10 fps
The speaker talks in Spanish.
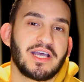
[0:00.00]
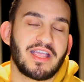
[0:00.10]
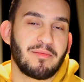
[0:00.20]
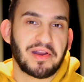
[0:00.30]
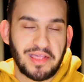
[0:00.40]
sea,
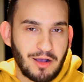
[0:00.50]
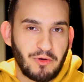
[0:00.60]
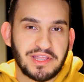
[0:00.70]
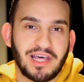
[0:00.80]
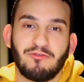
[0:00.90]
ya perdí la
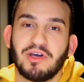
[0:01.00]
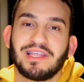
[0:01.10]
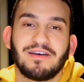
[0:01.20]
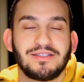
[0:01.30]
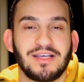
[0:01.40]
cuenta de
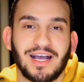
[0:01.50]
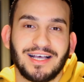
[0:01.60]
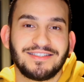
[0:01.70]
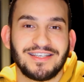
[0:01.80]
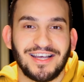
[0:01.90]
cuántas veces la
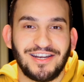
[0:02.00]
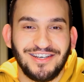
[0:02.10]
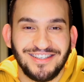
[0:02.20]
cancelaron.